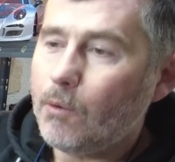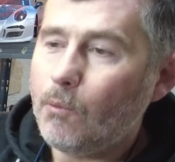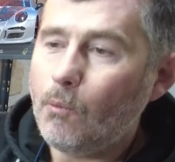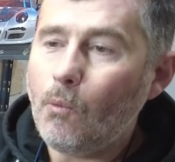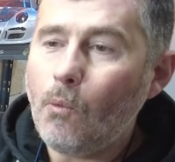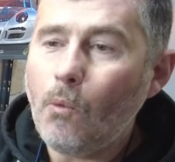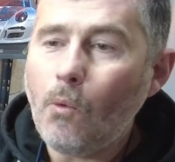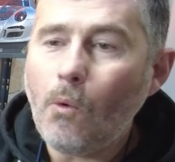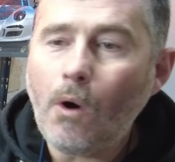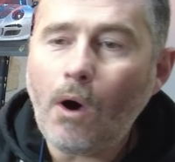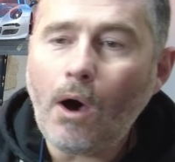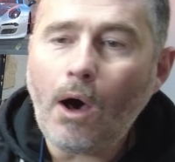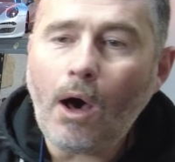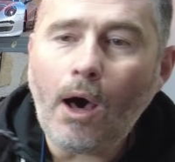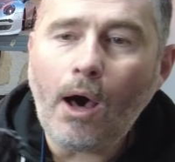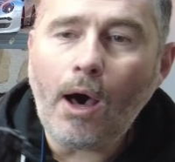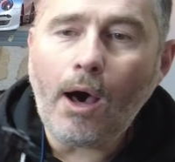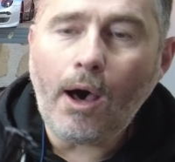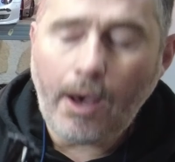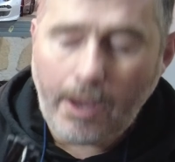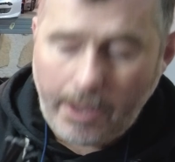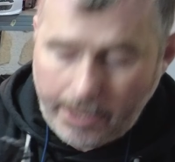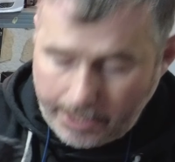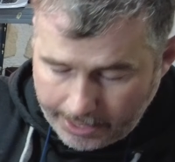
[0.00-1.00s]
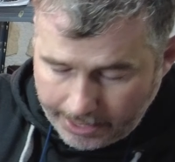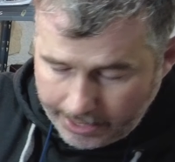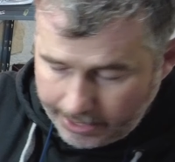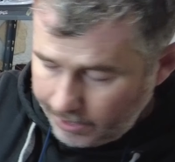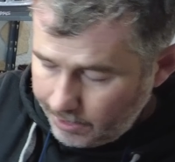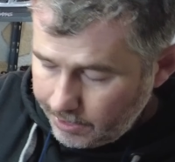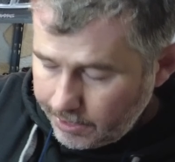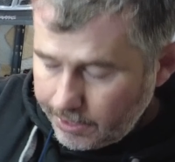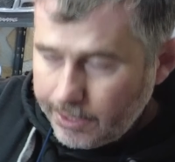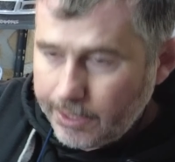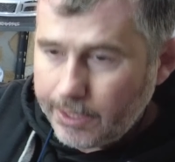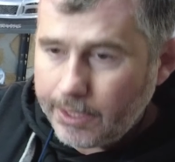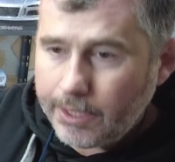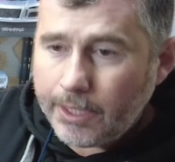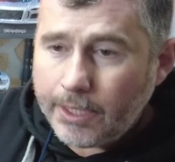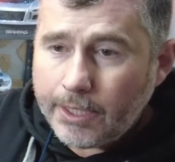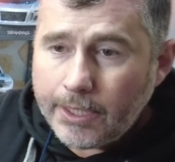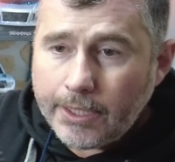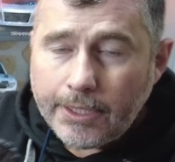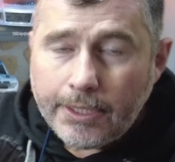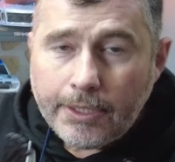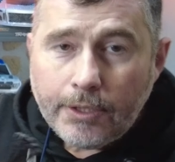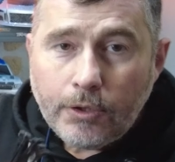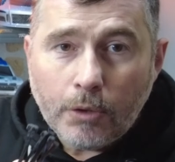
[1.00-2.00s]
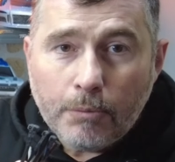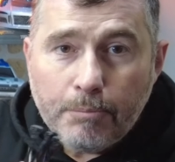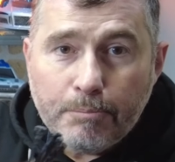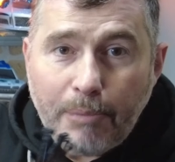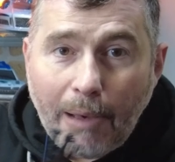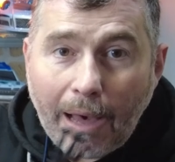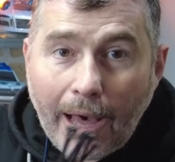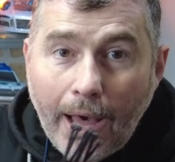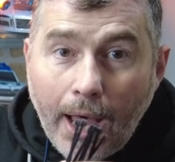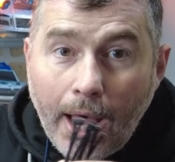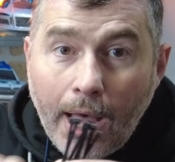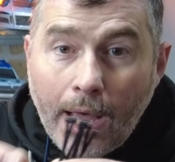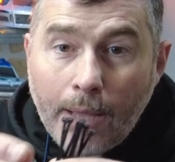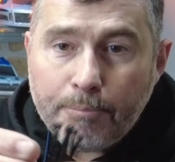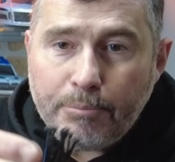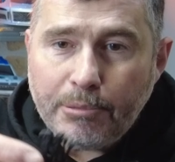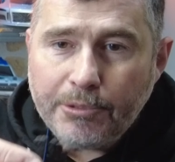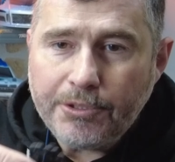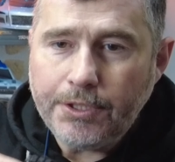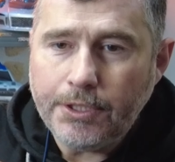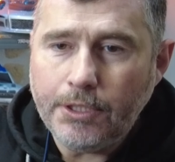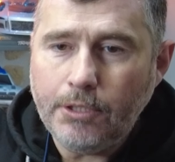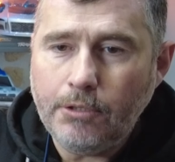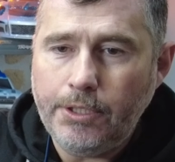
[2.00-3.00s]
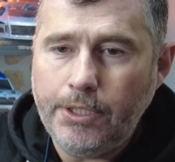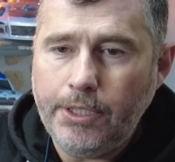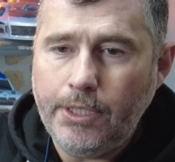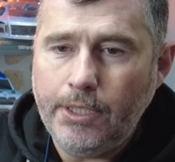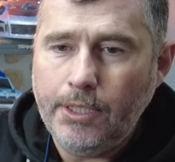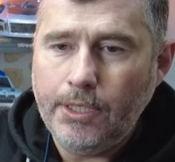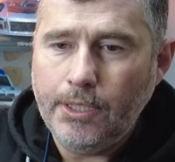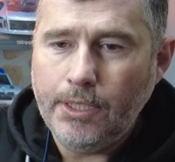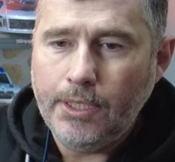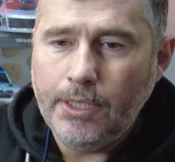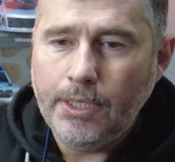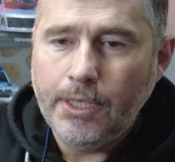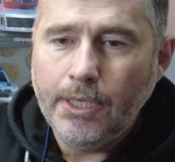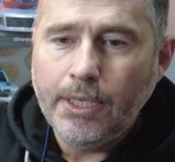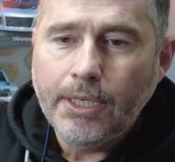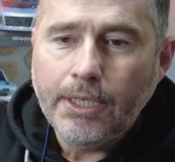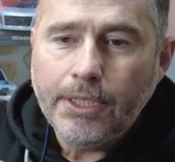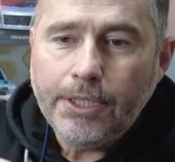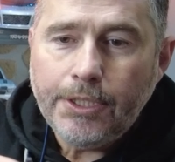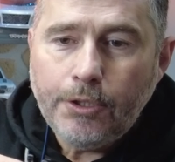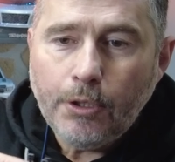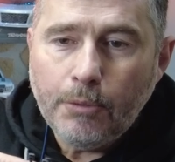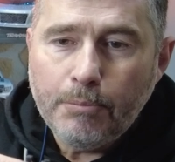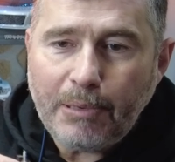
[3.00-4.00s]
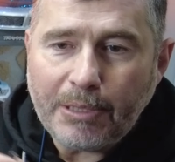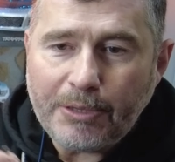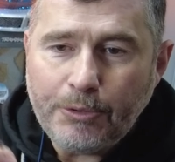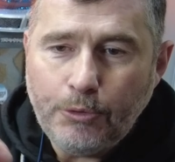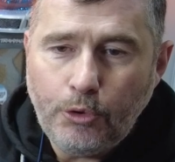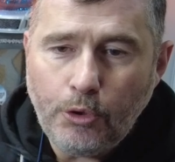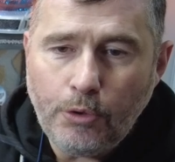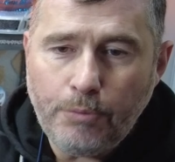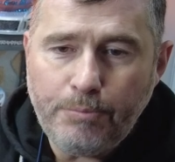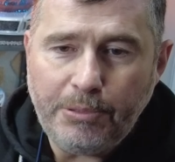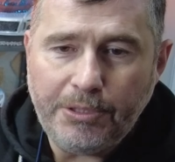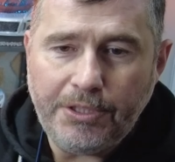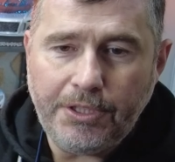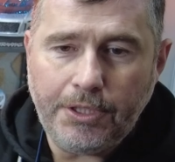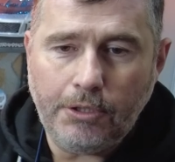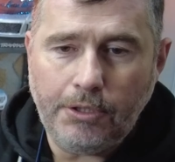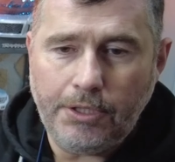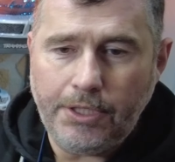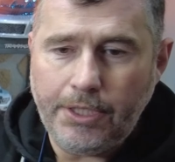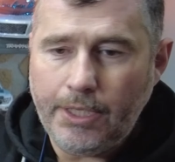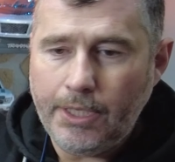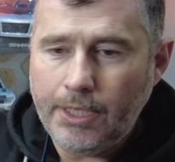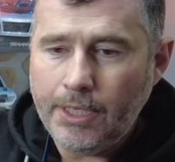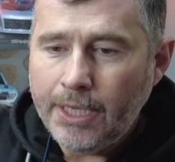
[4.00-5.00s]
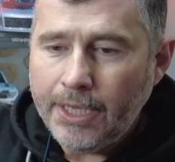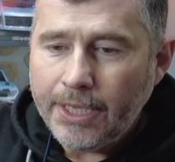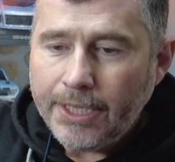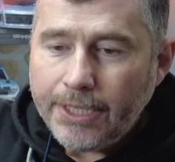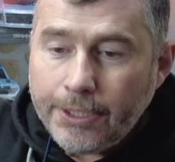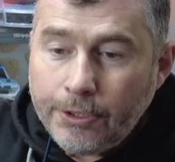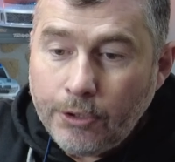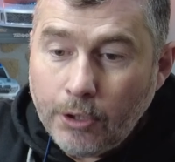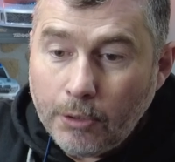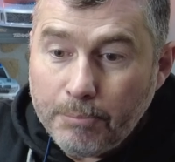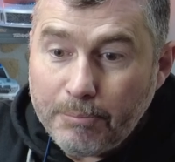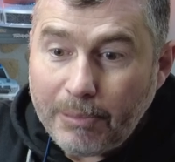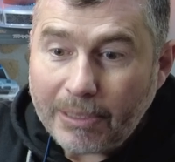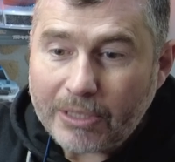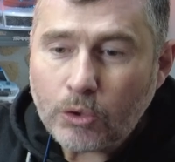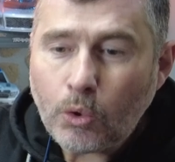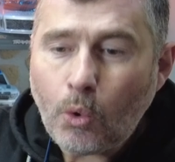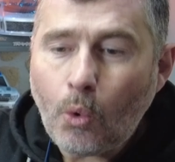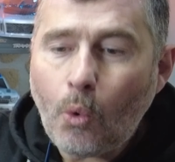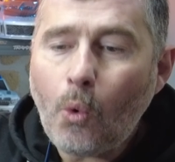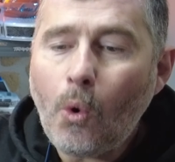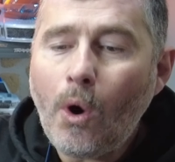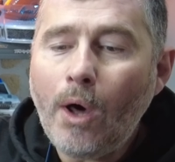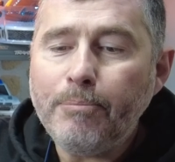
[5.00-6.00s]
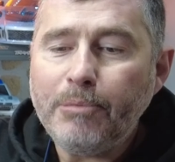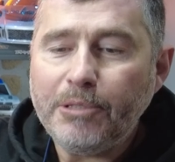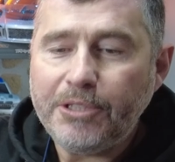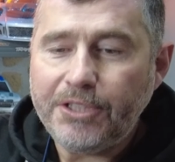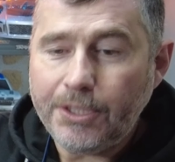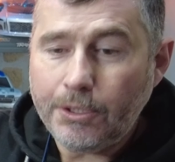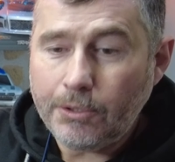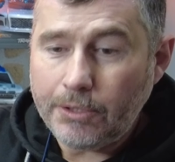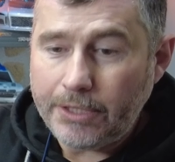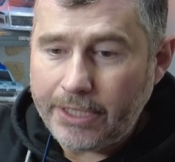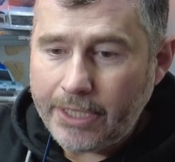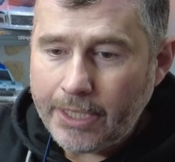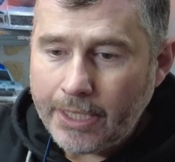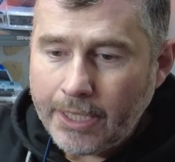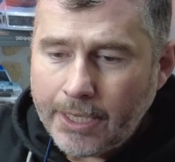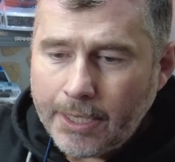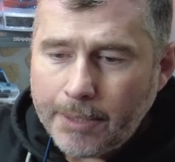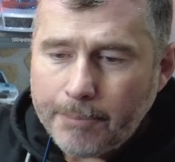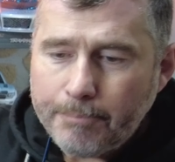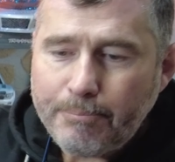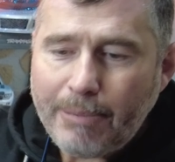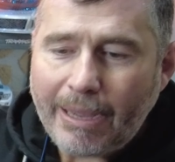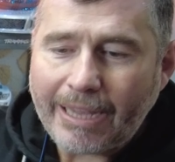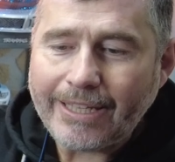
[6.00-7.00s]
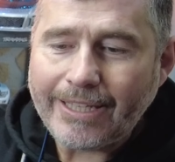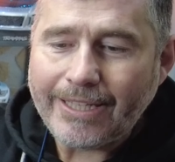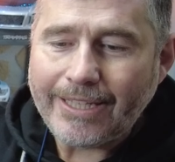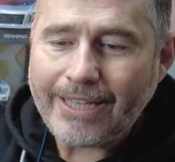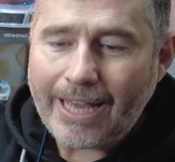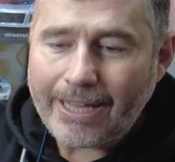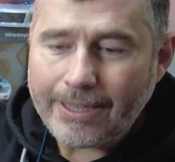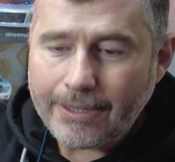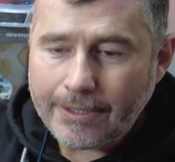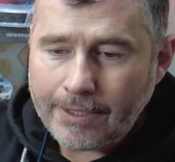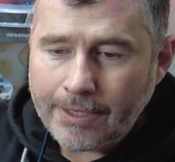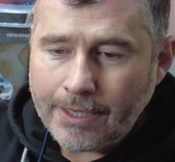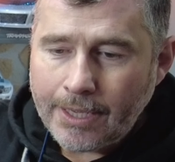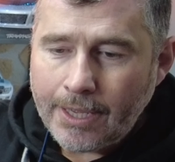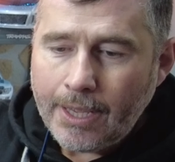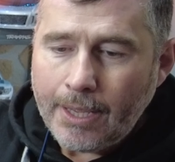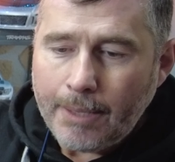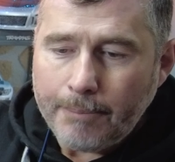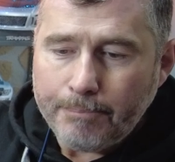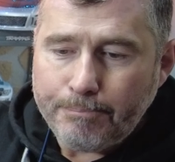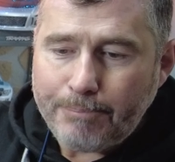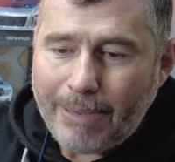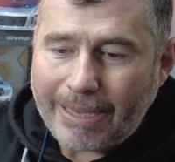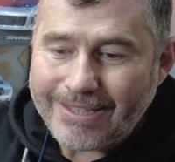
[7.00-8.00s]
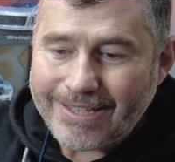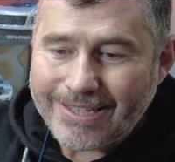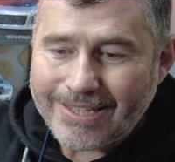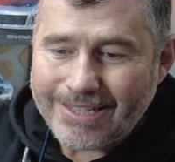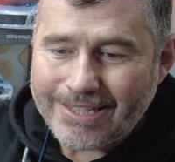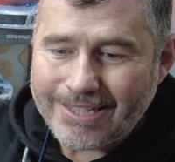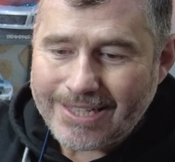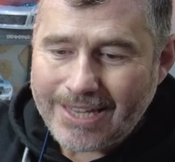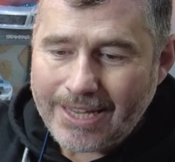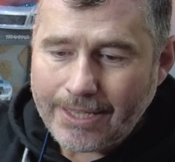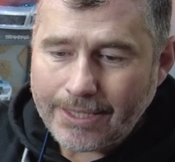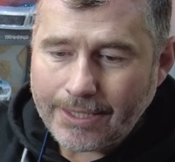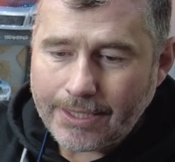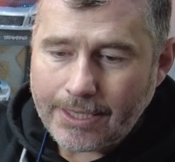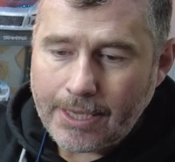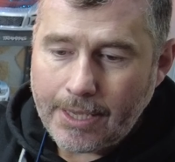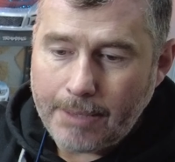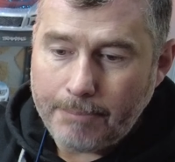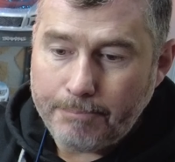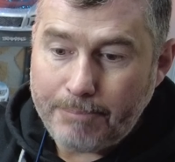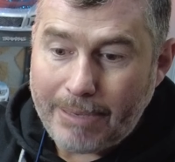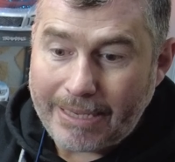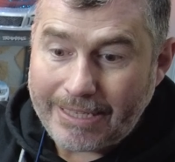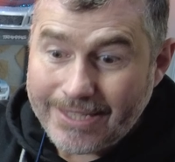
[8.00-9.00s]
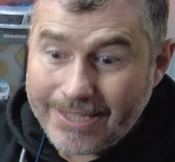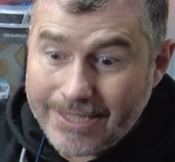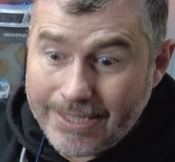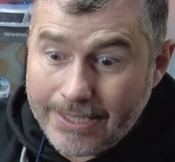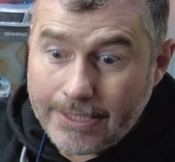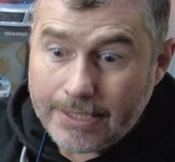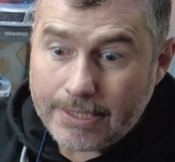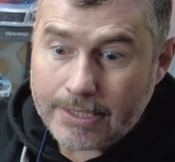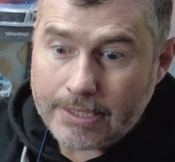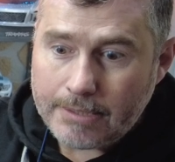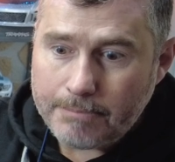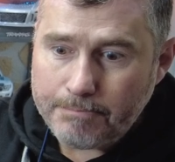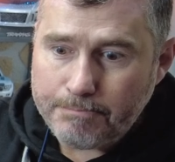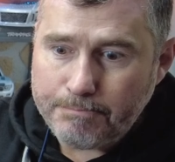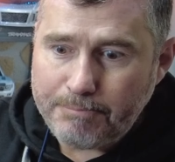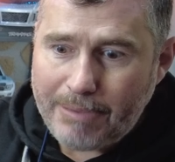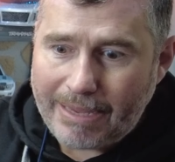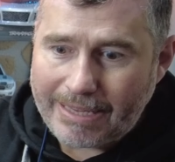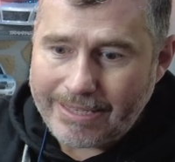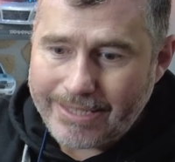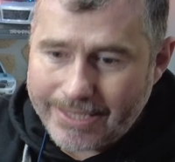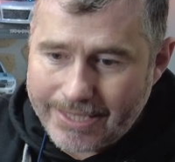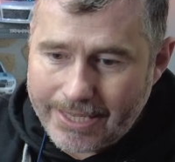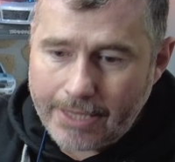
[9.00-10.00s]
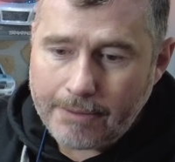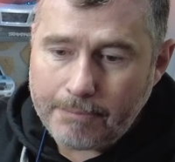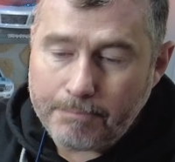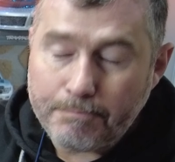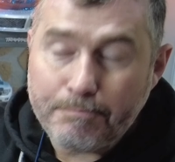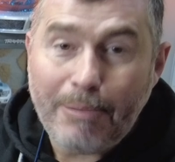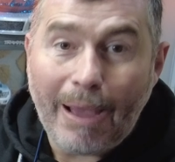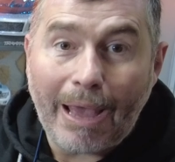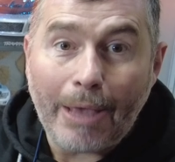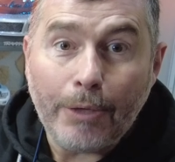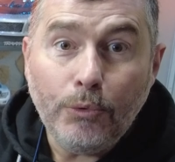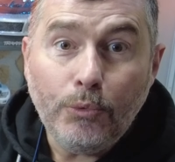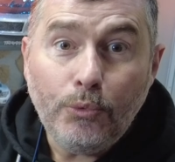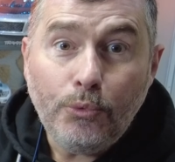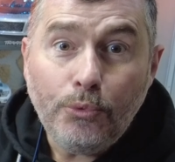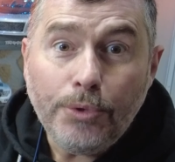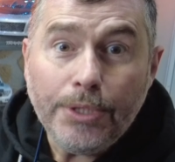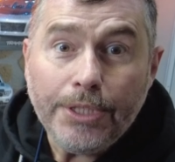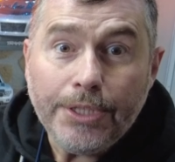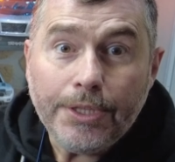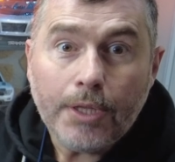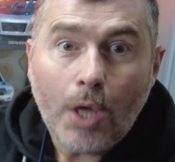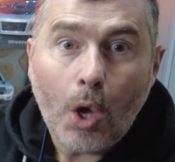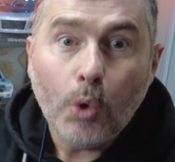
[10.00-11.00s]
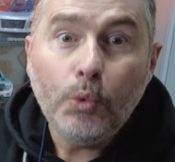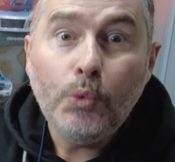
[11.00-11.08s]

Waouh hey, eh, Il donne pas un petit collier. Il donne pas deux petits colliers. Il donne pas trois petits colliers. Pas quatre. Pas cinq. Pas six. Pas sept. Pas huit.